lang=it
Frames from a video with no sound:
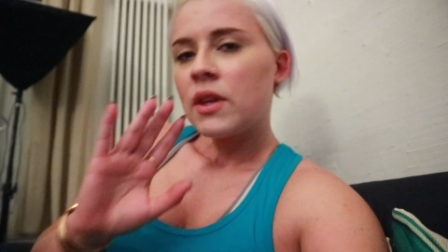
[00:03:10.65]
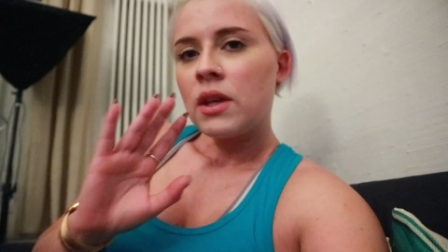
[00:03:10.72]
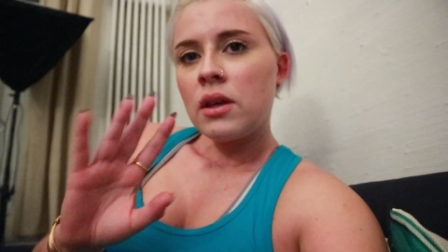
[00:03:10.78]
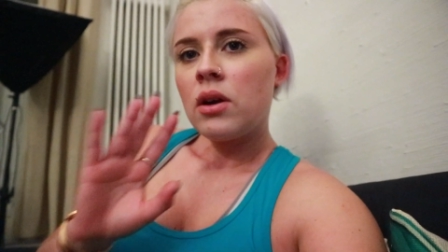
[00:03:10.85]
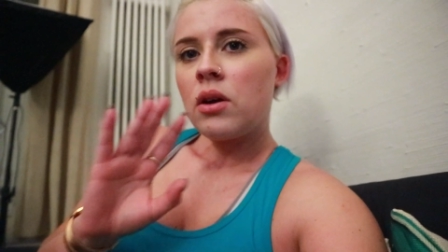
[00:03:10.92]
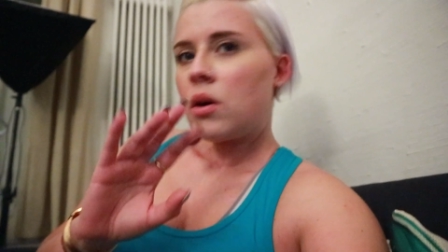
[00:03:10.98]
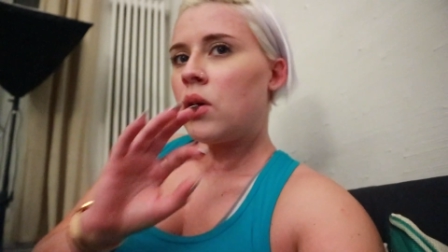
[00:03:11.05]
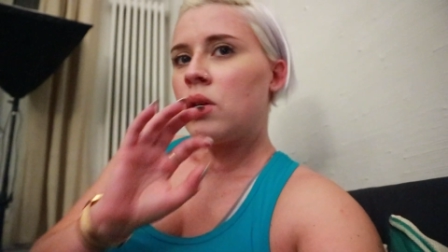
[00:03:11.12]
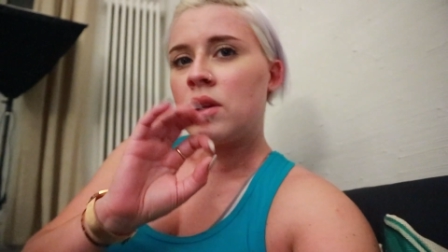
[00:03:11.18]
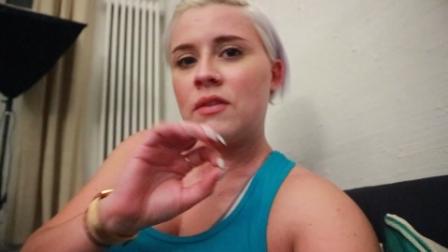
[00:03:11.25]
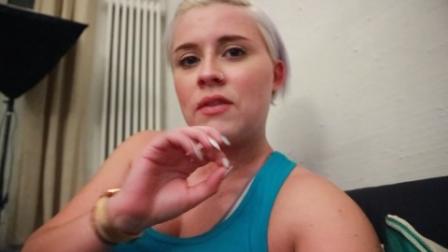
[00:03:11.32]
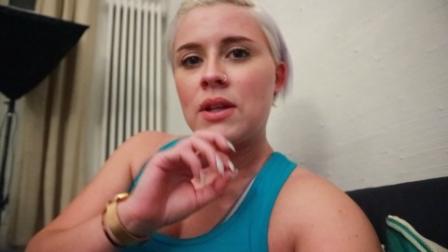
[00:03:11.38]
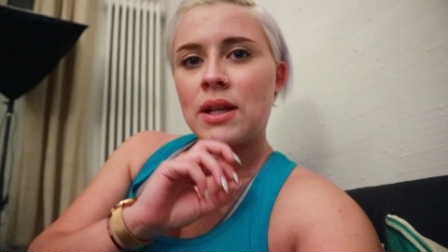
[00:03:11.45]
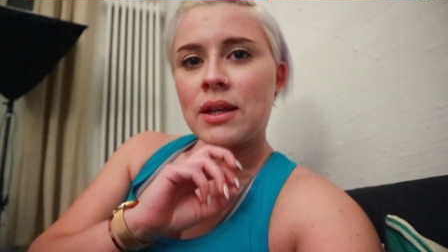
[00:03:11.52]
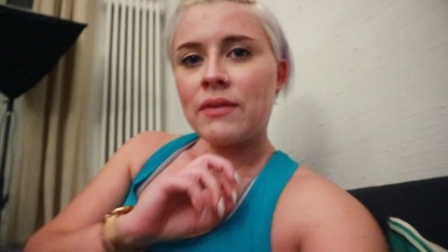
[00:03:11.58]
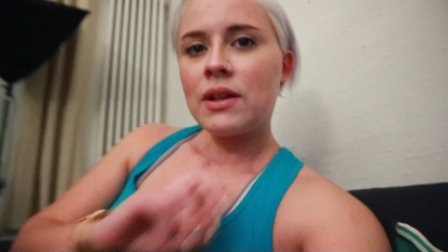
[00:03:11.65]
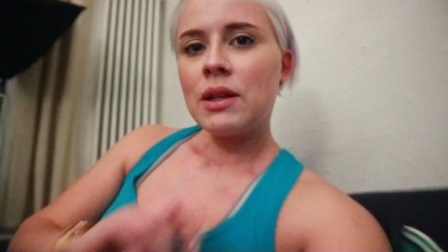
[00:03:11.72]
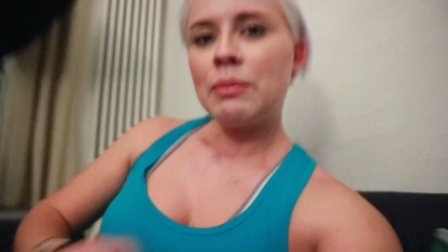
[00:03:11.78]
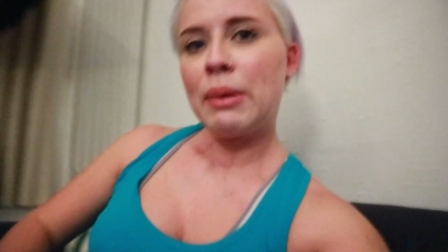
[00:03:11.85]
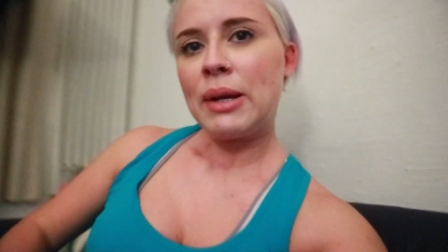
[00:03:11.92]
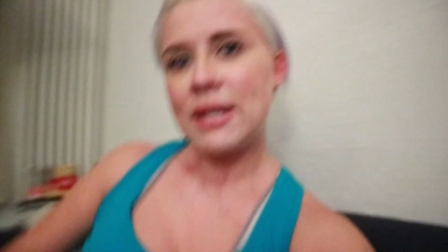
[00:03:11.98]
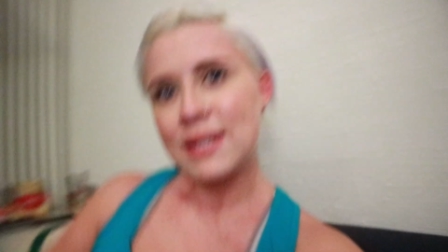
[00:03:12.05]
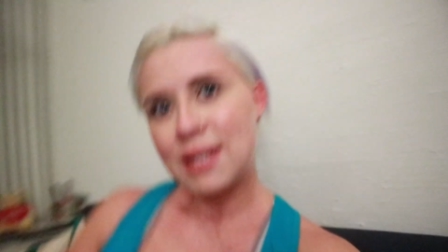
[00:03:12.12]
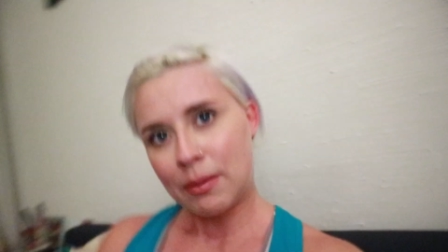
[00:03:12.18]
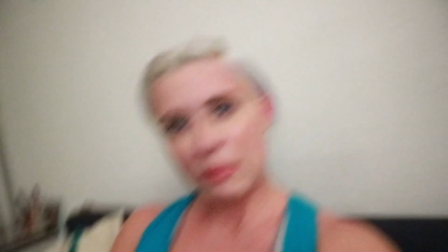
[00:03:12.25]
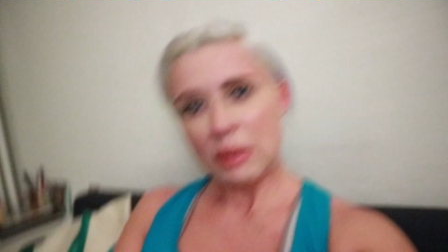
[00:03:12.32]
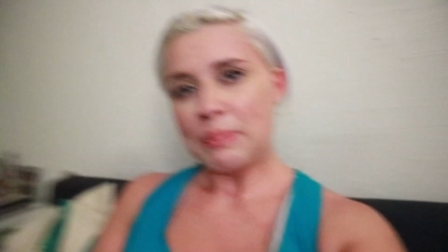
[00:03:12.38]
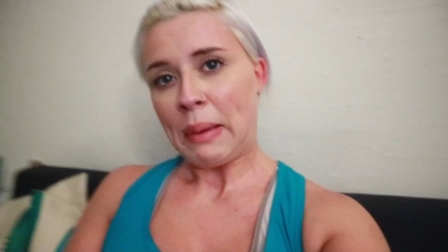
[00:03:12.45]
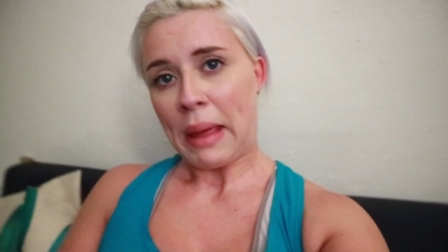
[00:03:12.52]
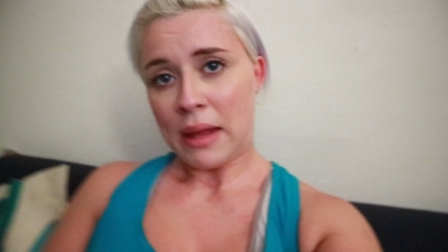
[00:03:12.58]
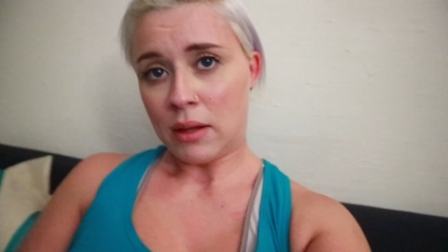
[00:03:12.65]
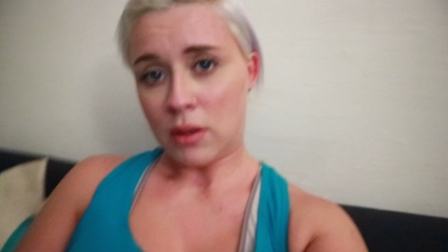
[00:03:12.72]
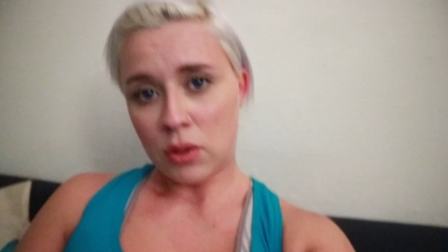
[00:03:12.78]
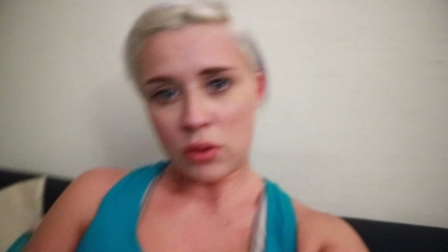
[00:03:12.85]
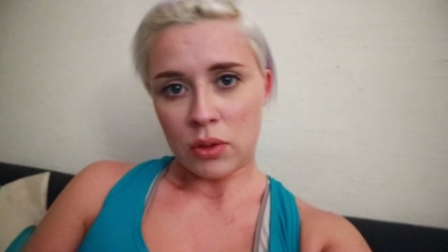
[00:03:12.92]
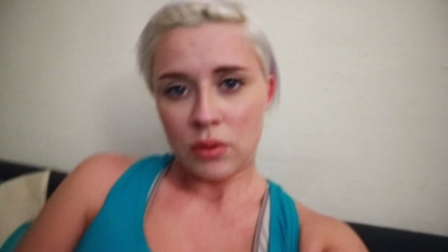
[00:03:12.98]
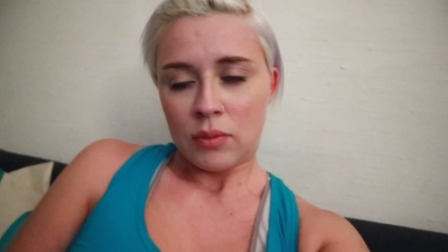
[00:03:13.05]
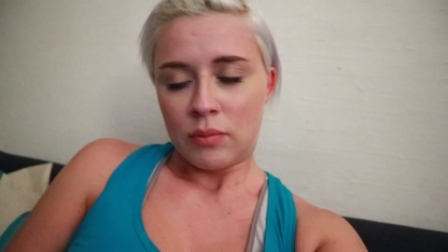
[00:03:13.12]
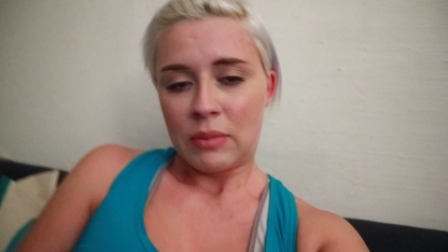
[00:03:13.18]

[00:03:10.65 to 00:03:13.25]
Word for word: io ogni volta che vado in palestra mi pento,